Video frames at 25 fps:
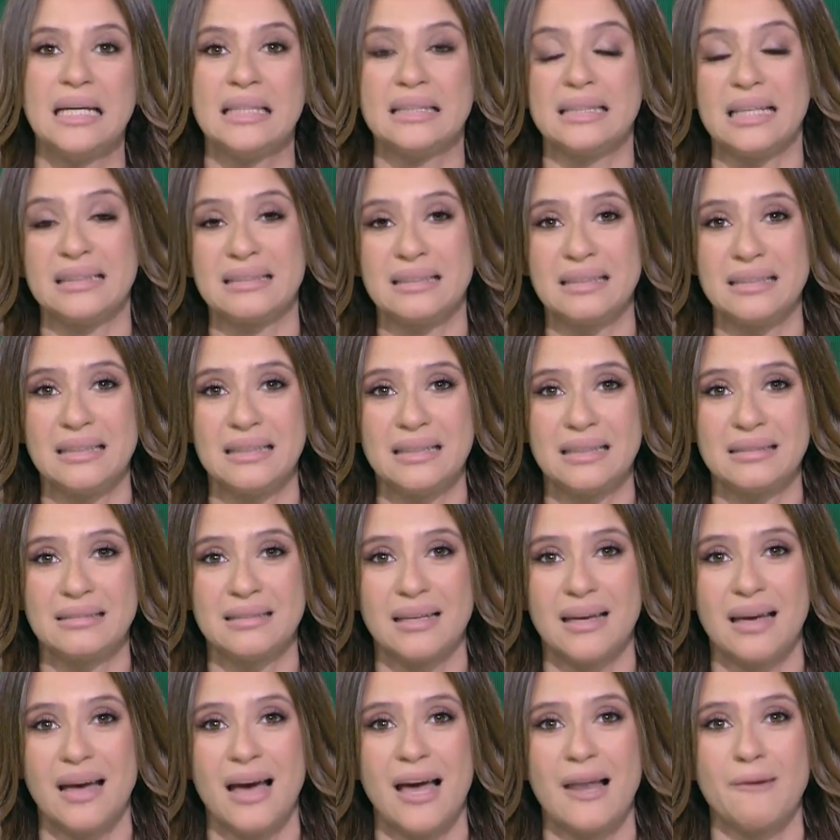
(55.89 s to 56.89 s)

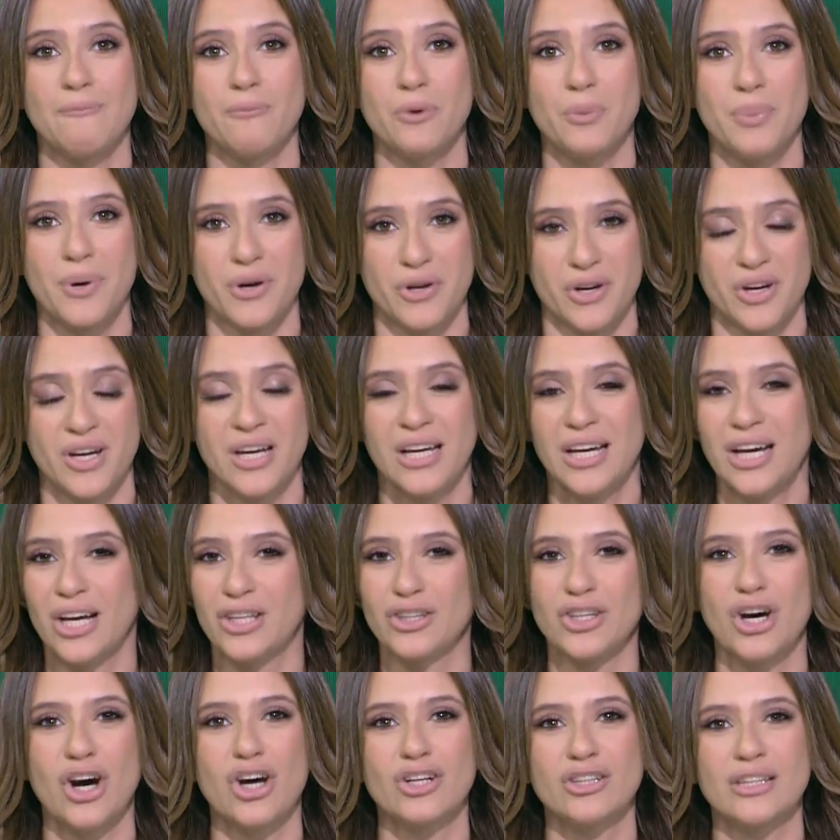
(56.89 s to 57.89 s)
نتيجه المباراه
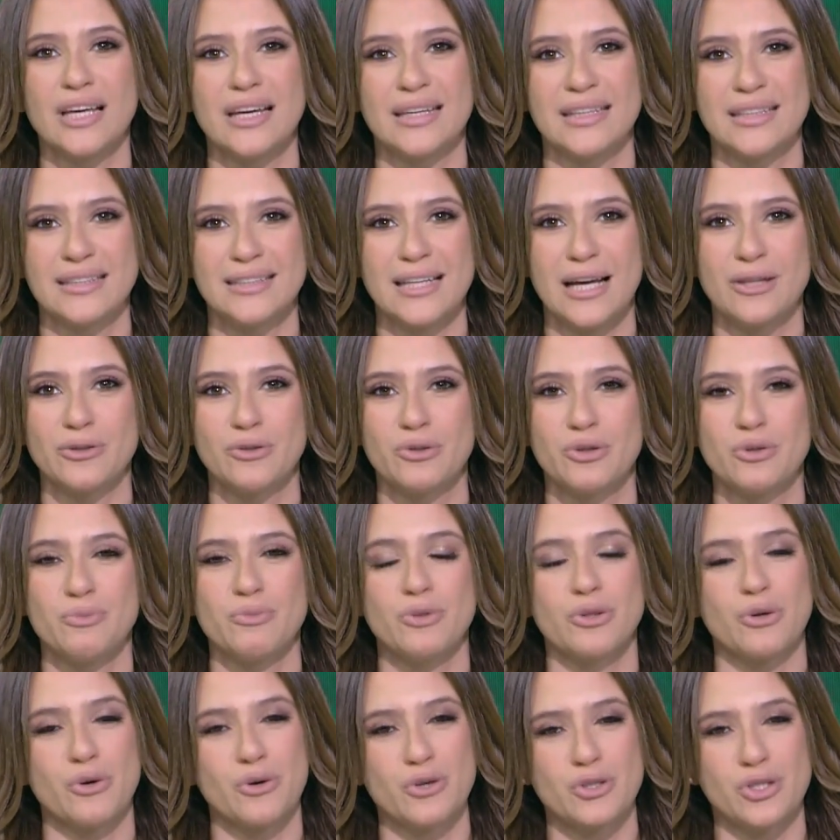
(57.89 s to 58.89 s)
النهارده اكيد هنكون
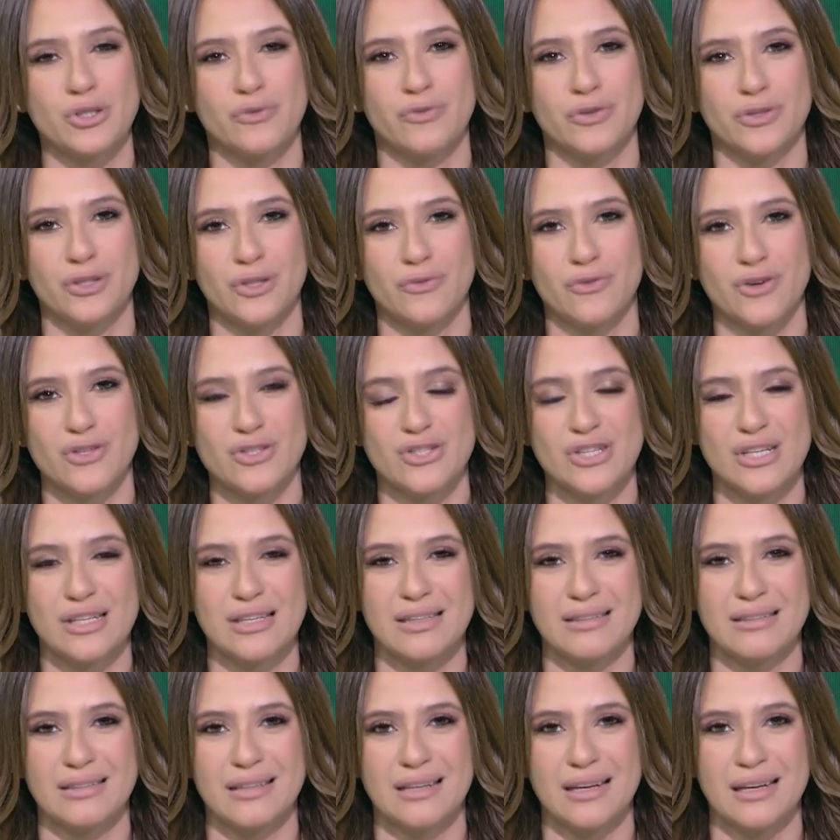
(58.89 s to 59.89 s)
بنخش في تفاصيل
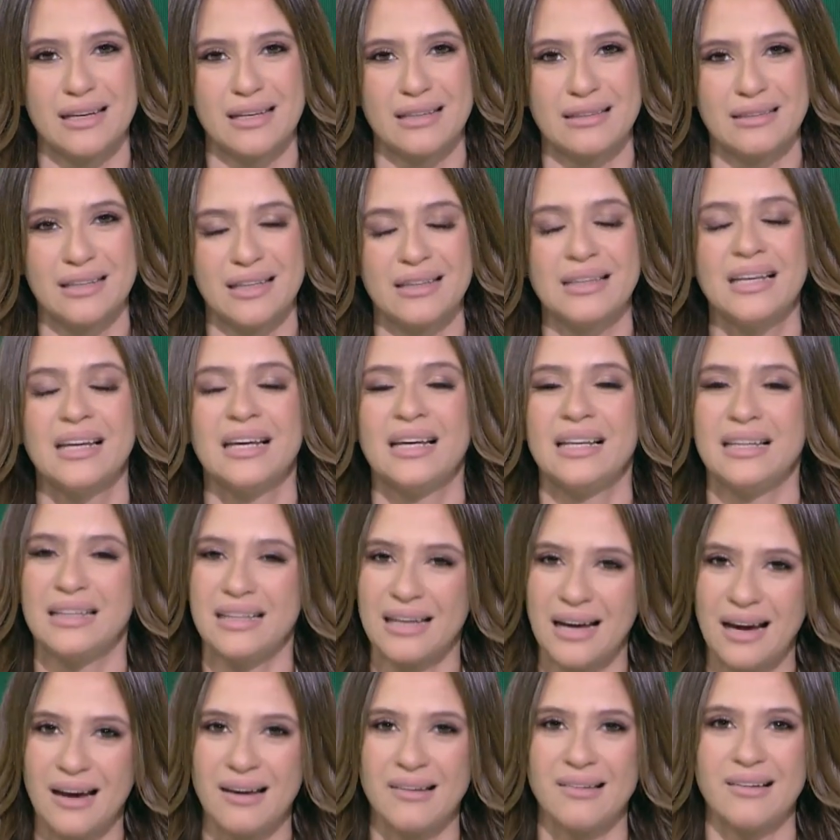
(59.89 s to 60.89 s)
كتيره جدا
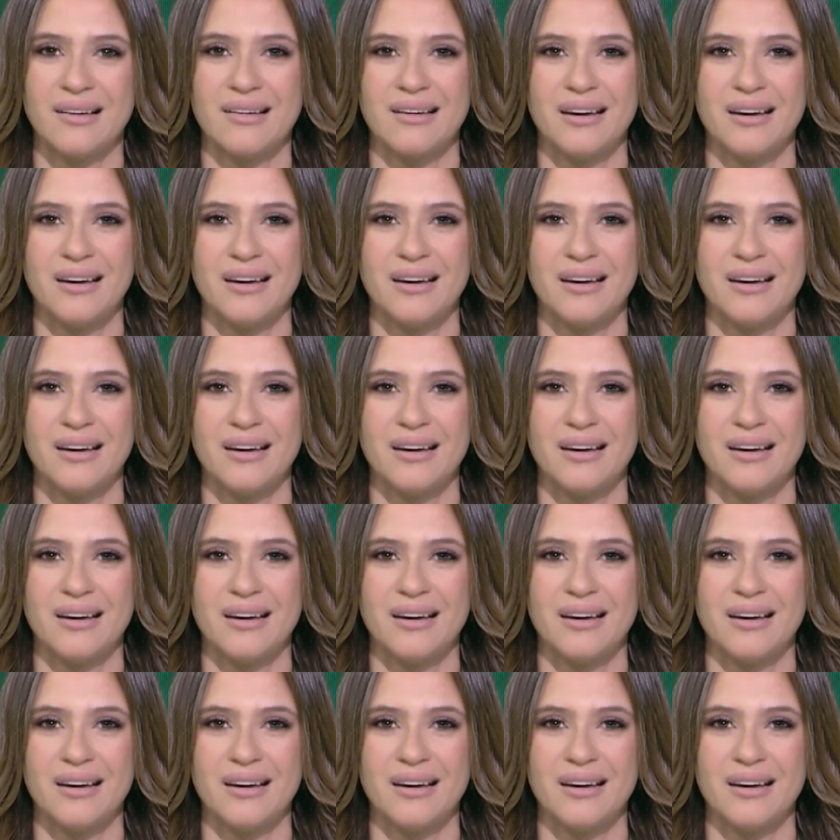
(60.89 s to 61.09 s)
ليها علاقه